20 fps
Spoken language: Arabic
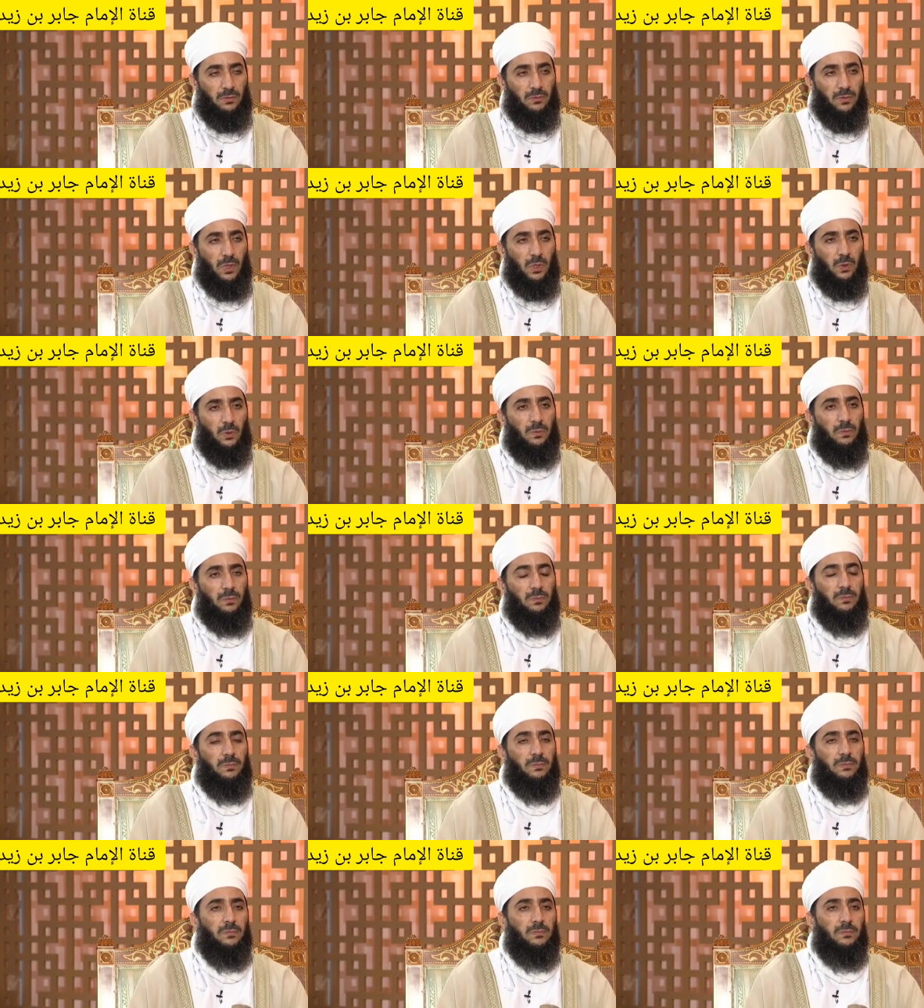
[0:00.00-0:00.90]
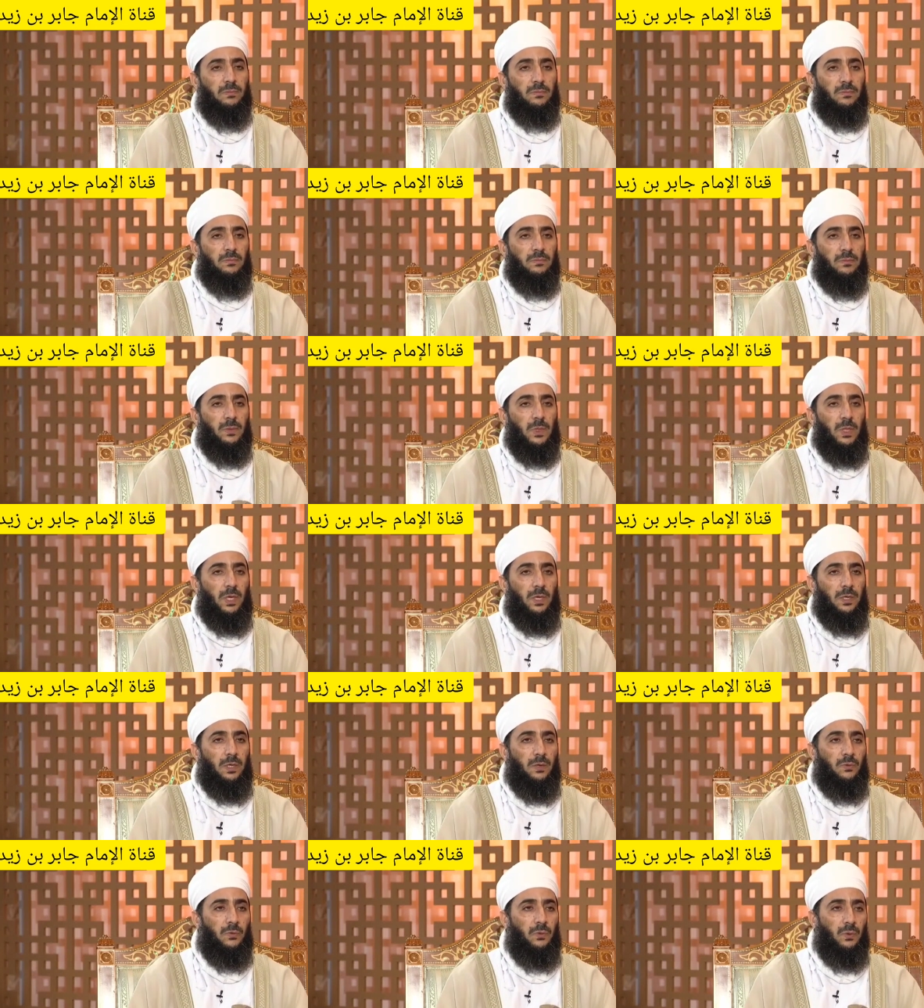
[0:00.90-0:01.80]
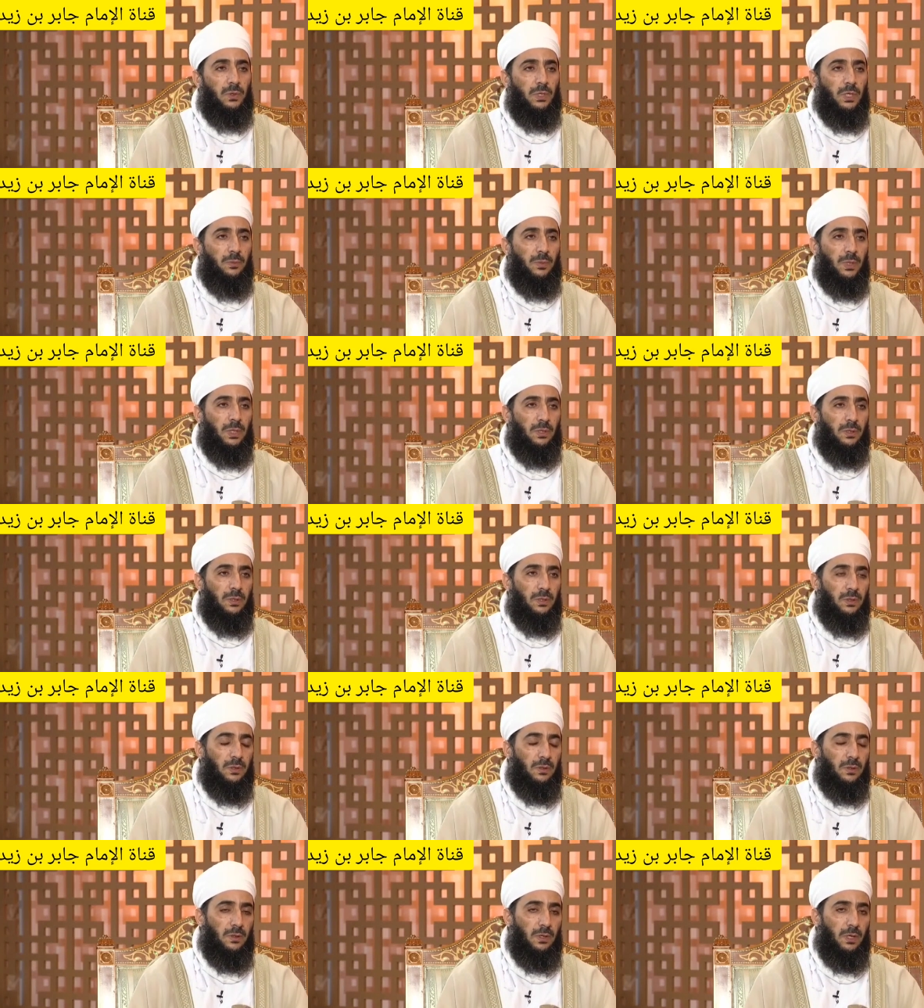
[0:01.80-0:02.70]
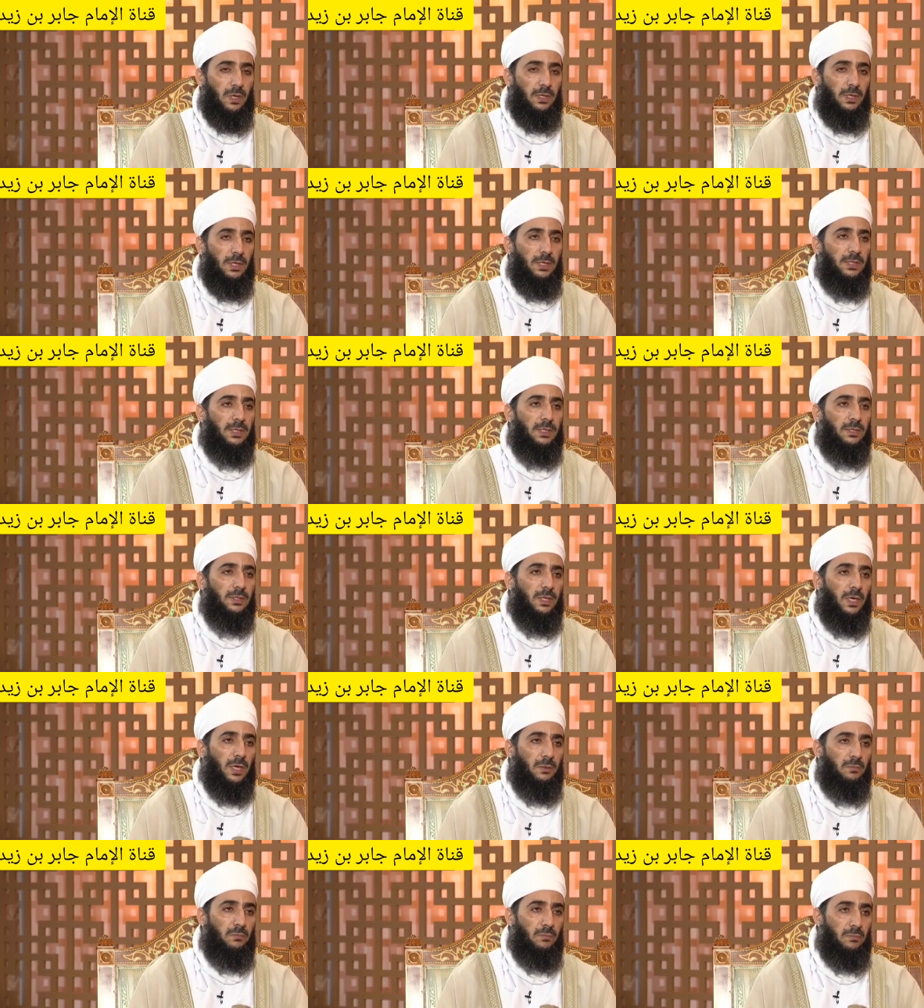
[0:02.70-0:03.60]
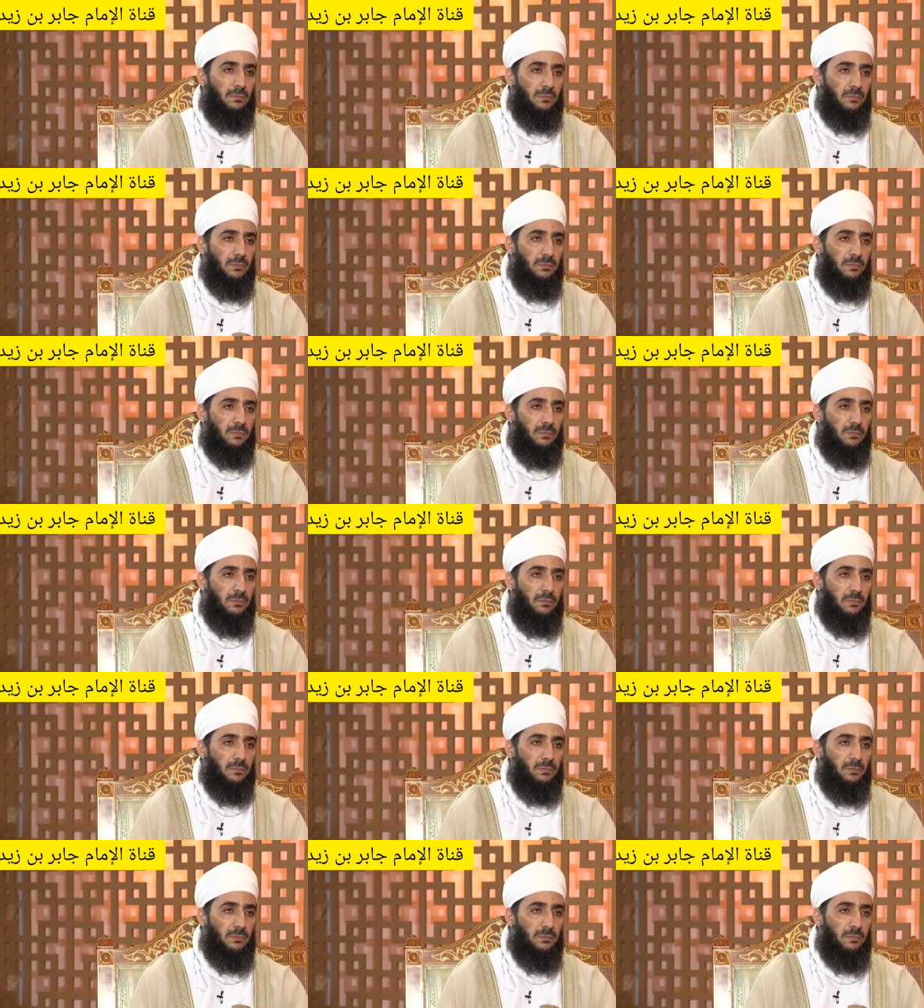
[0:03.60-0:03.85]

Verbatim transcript: فهم يأنفون من الالتزام